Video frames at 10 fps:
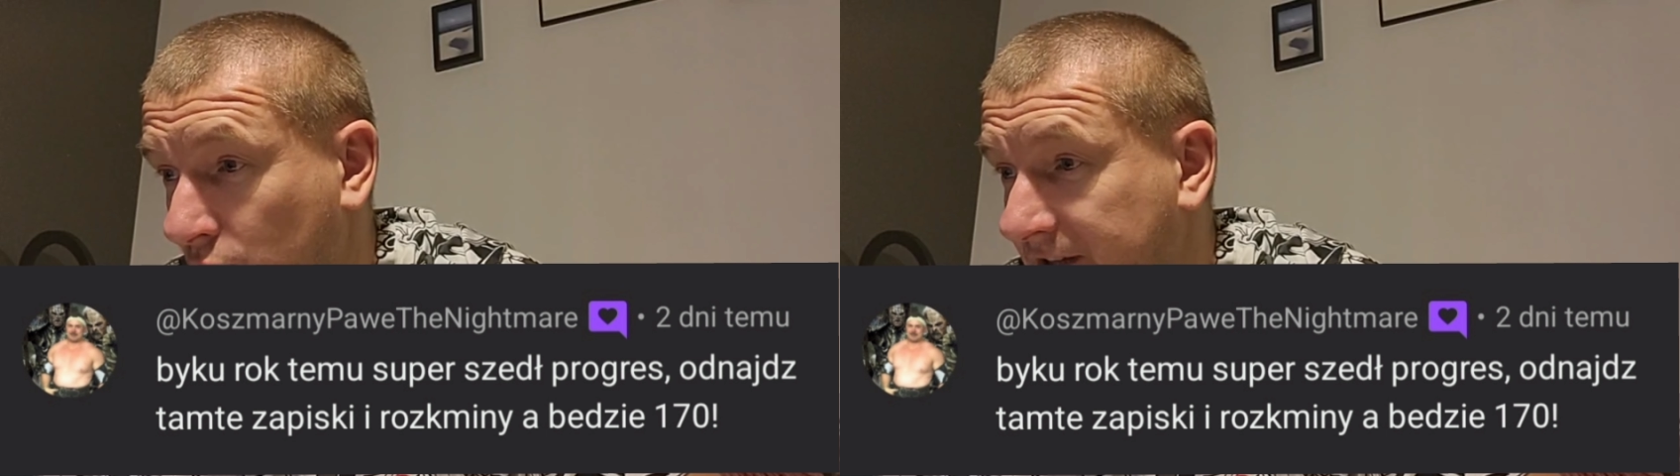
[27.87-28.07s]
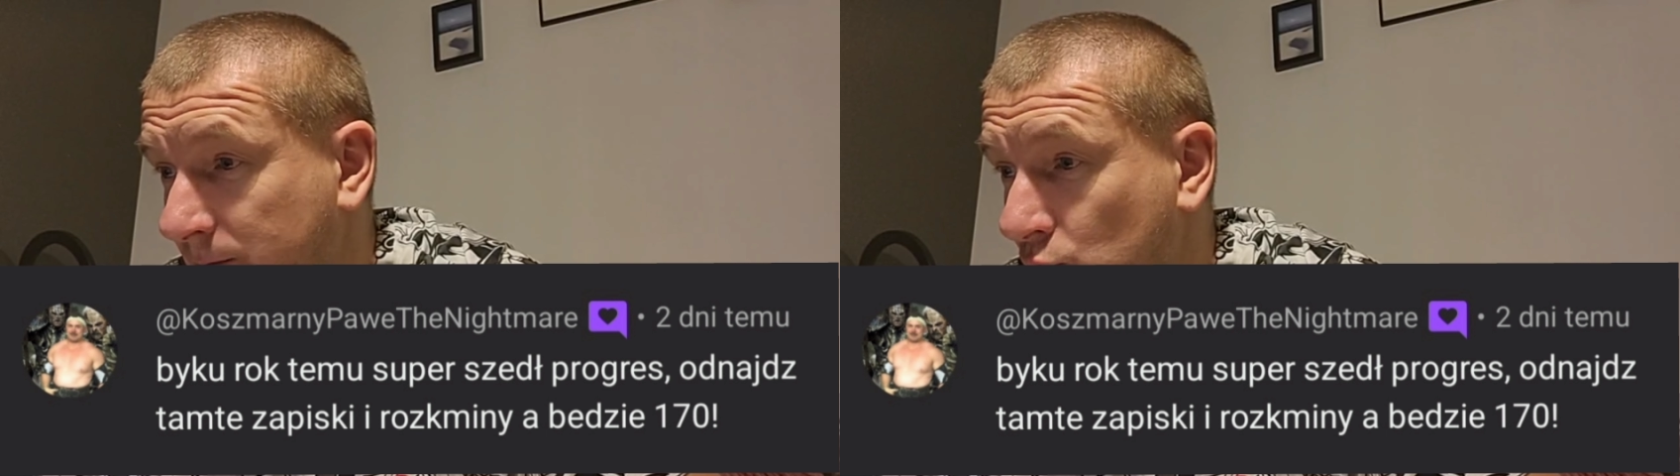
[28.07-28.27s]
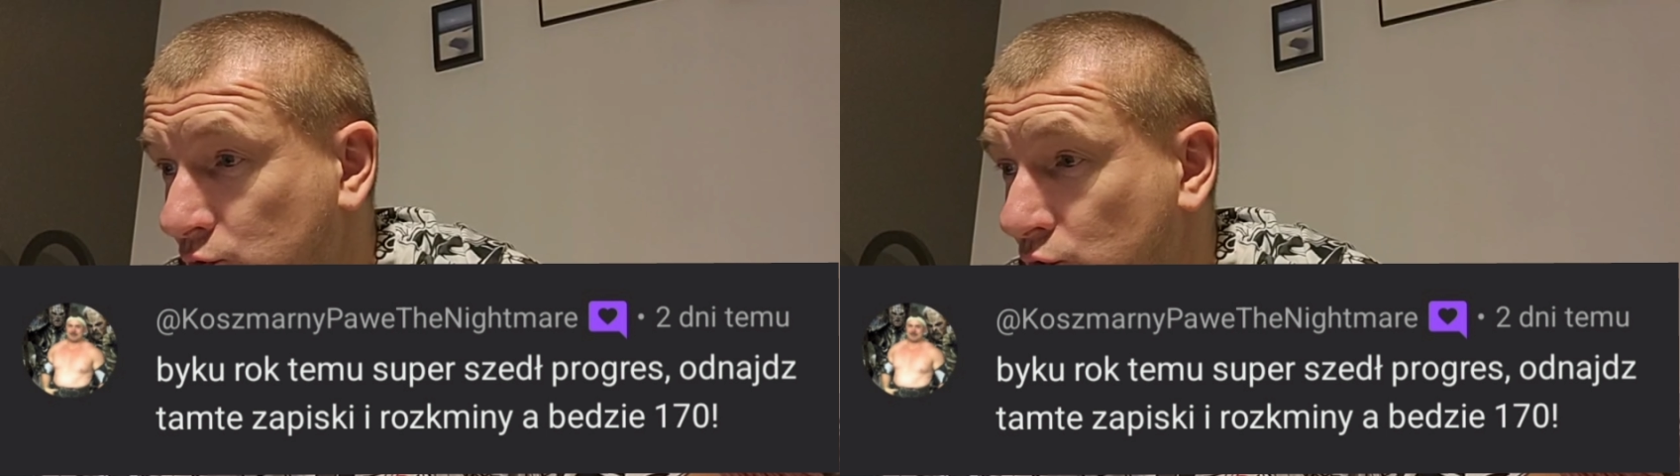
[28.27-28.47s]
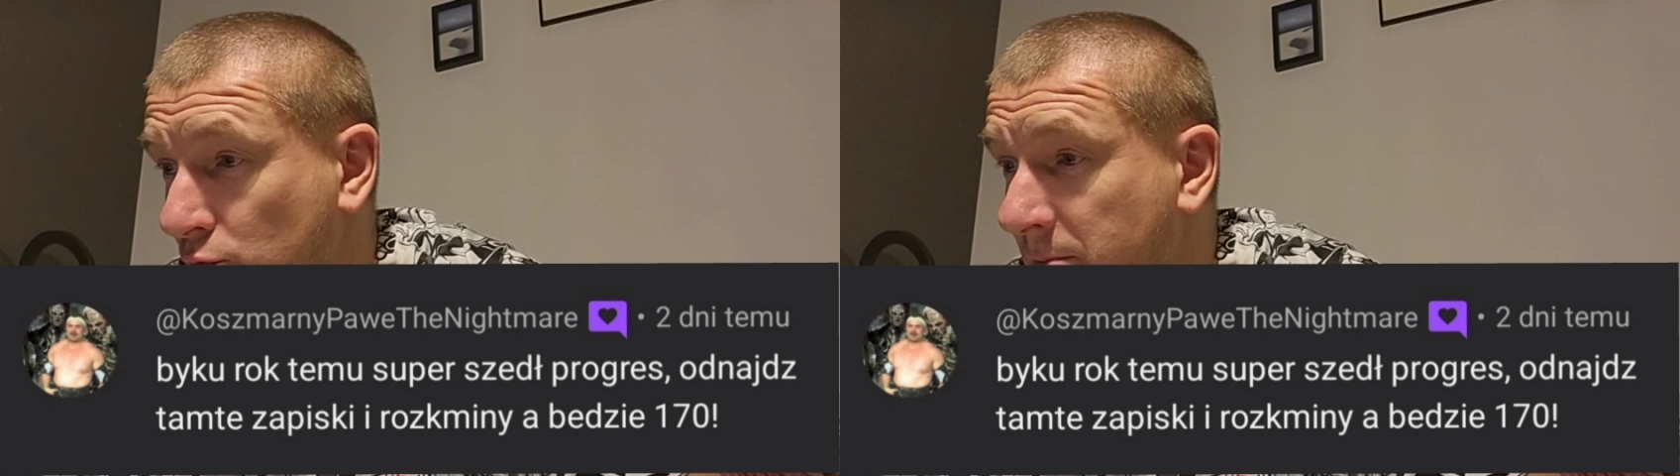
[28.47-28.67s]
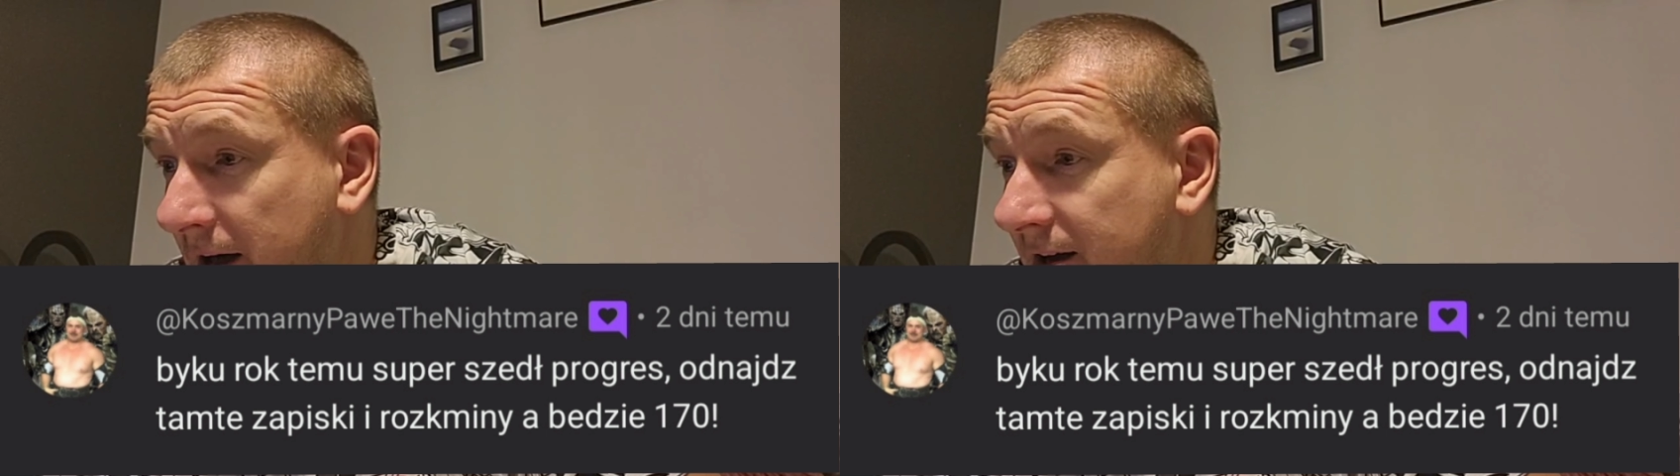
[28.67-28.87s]
rok temu
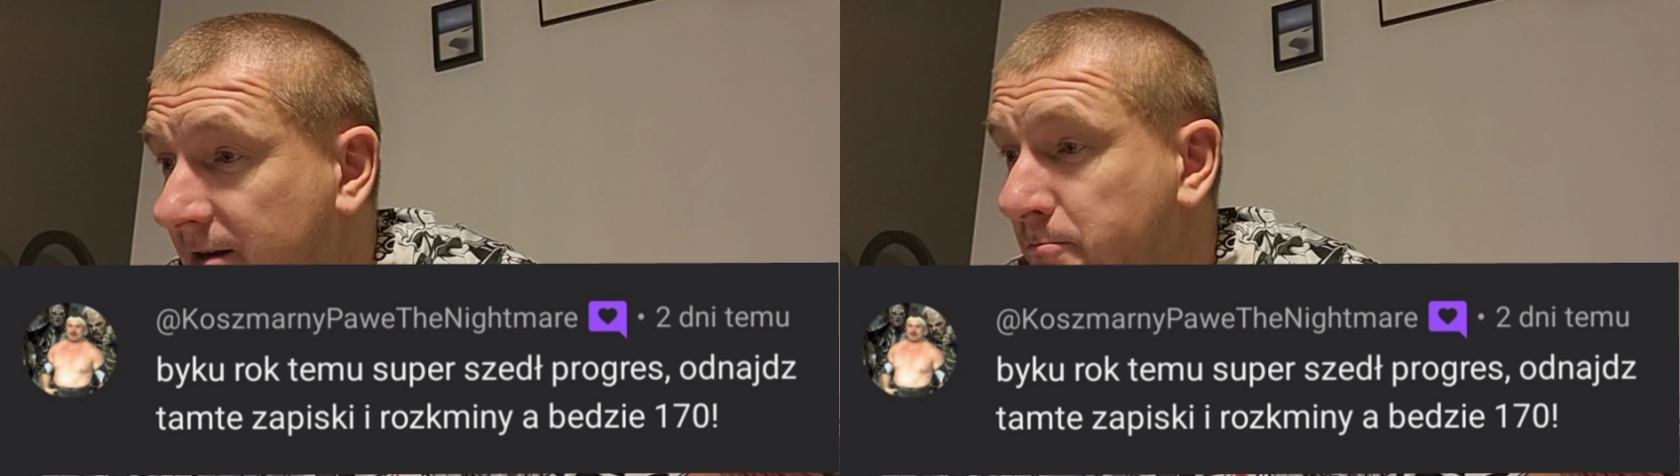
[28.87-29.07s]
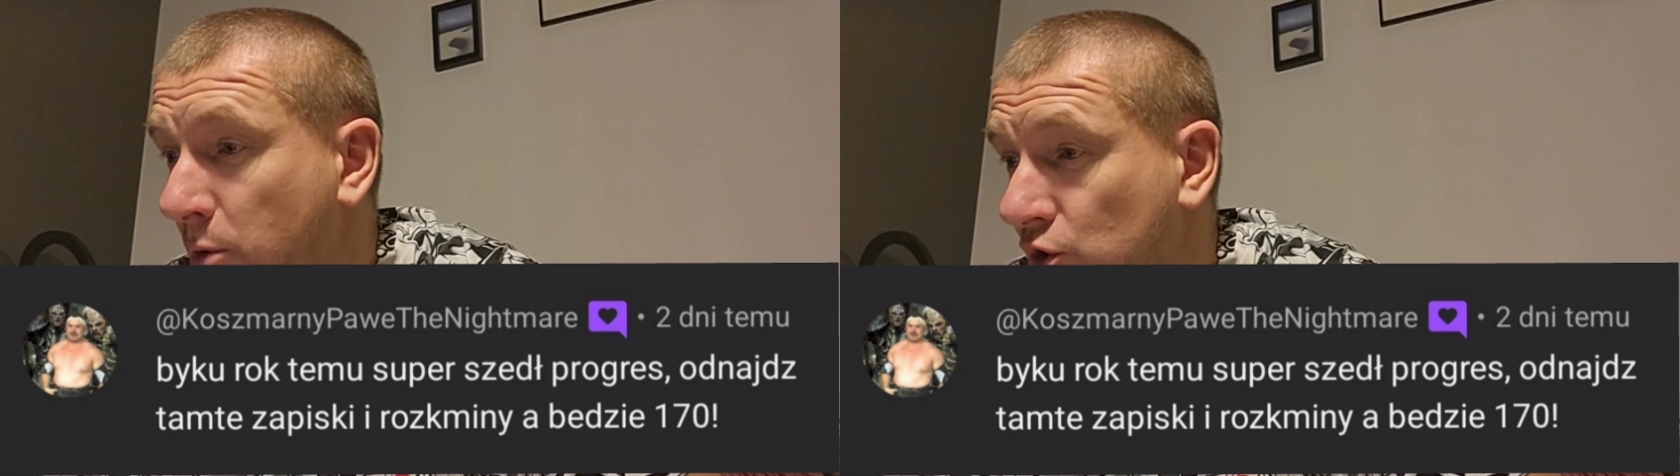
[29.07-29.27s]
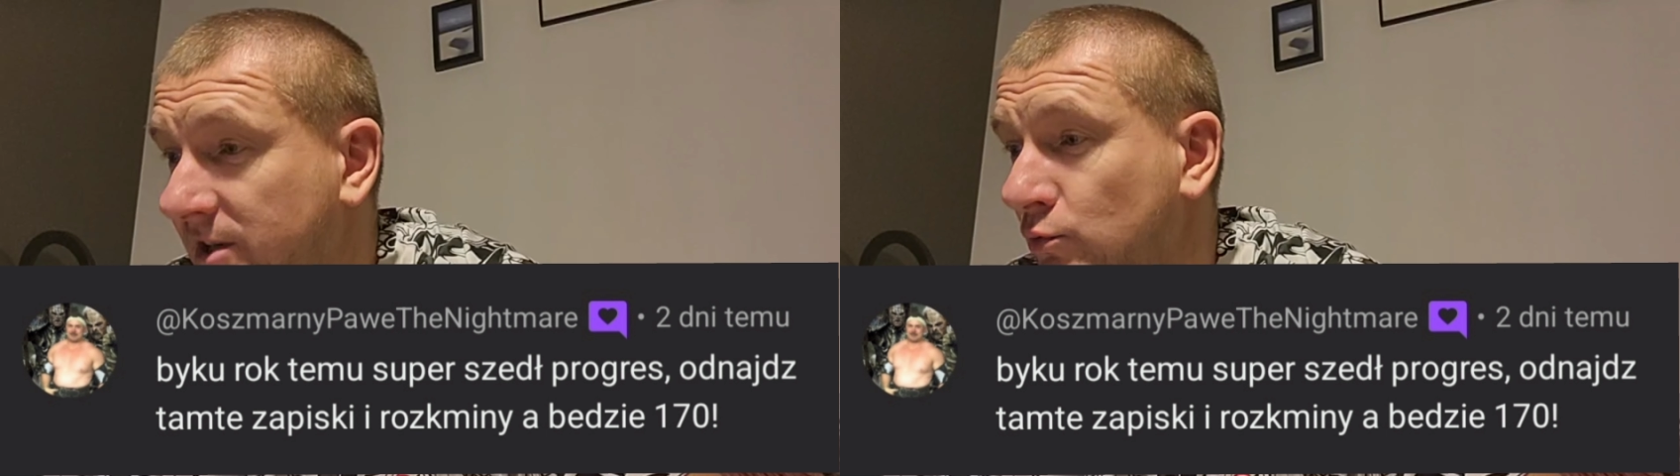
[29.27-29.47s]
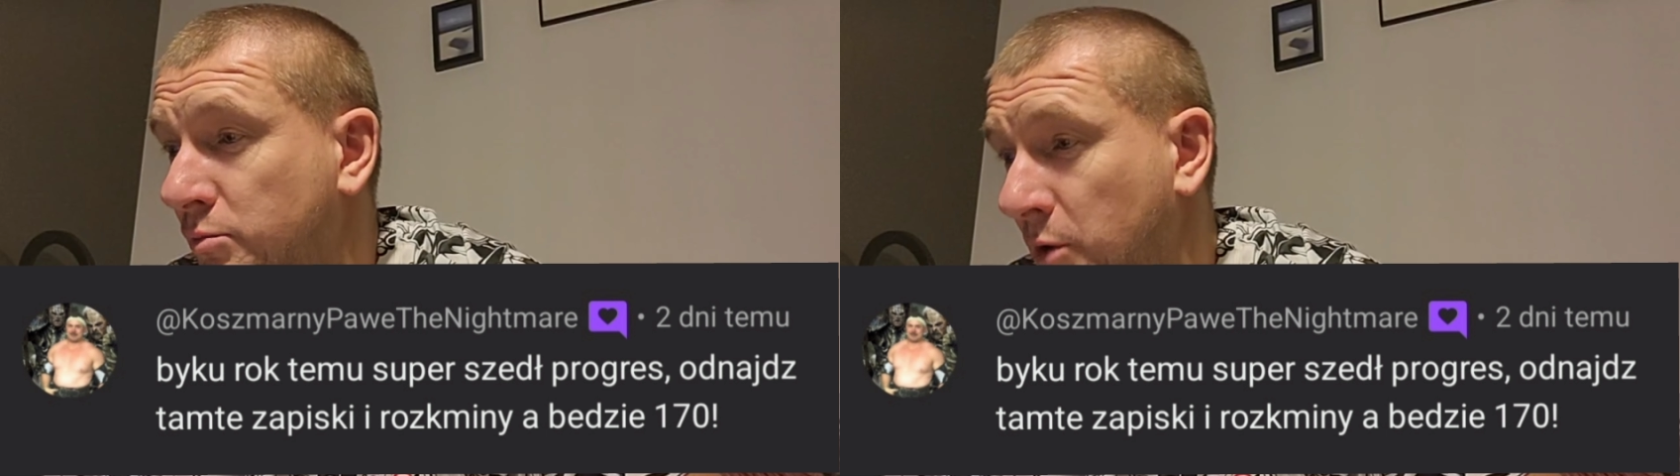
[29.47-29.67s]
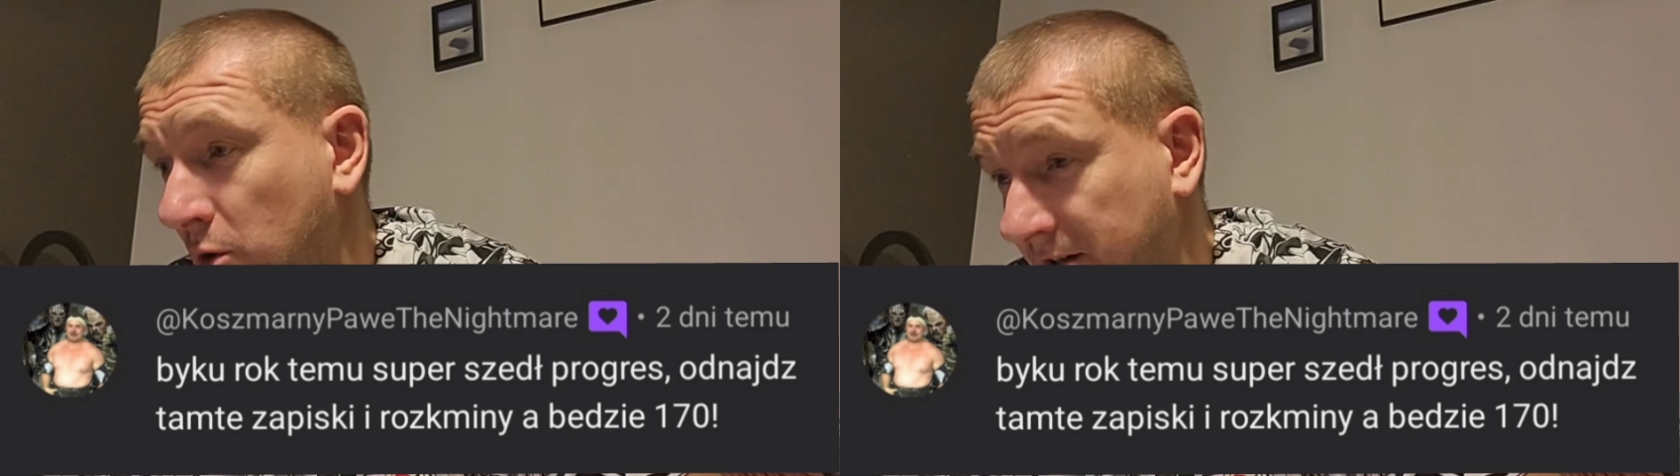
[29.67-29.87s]
super poszedł
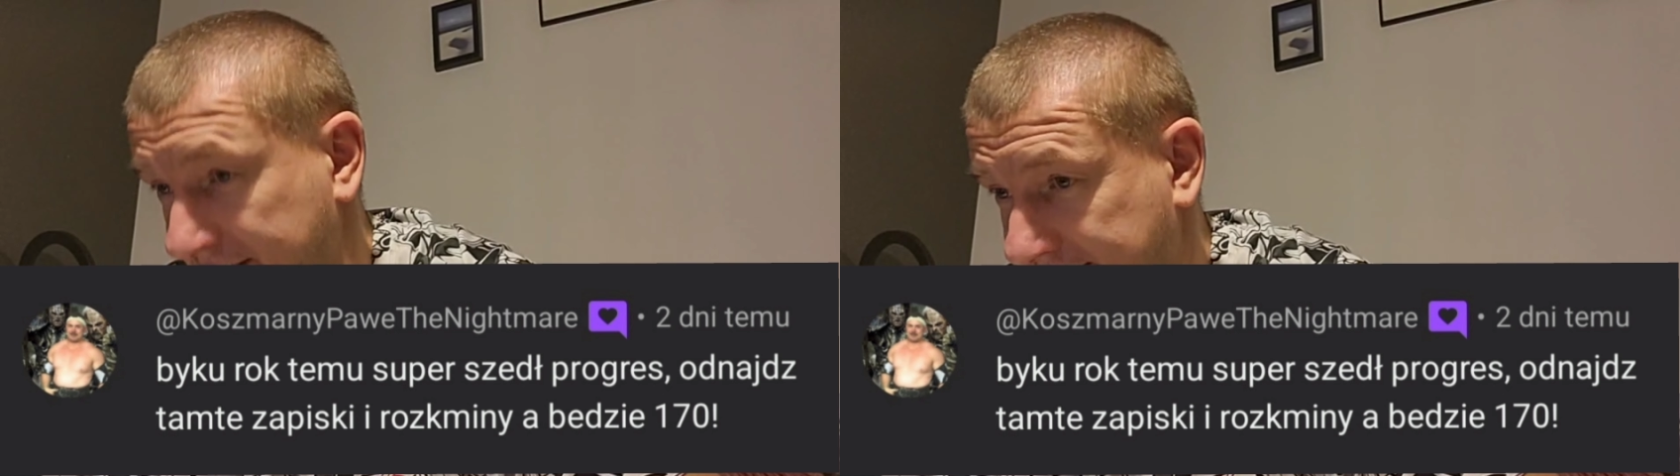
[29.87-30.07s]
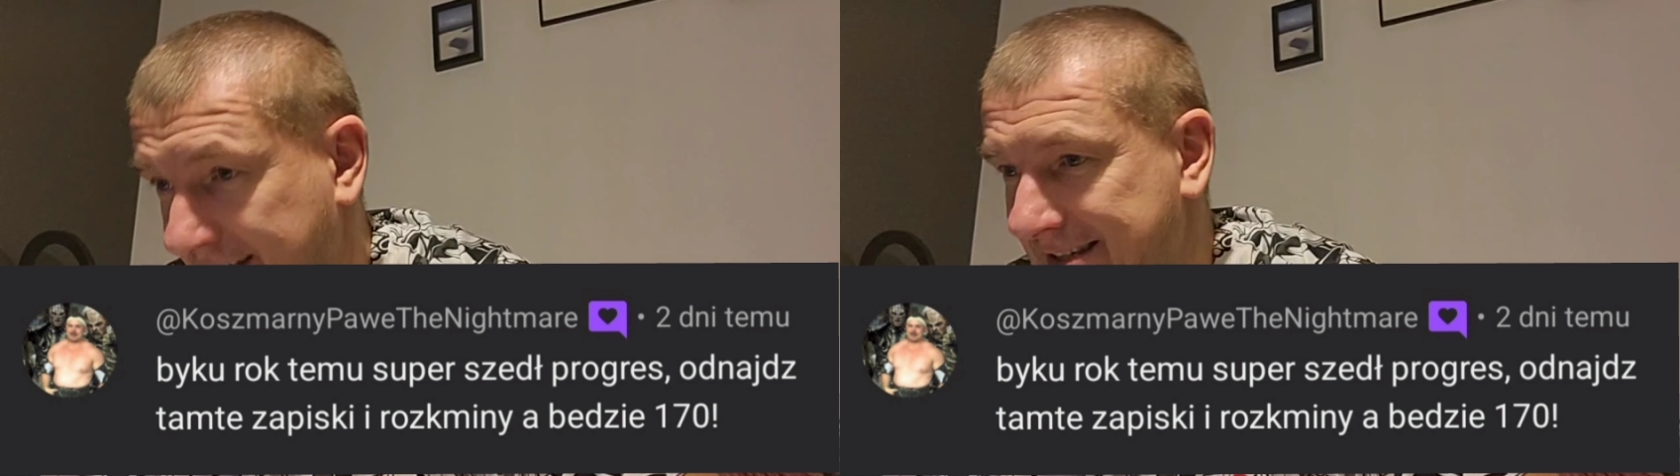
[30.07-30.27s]
progres.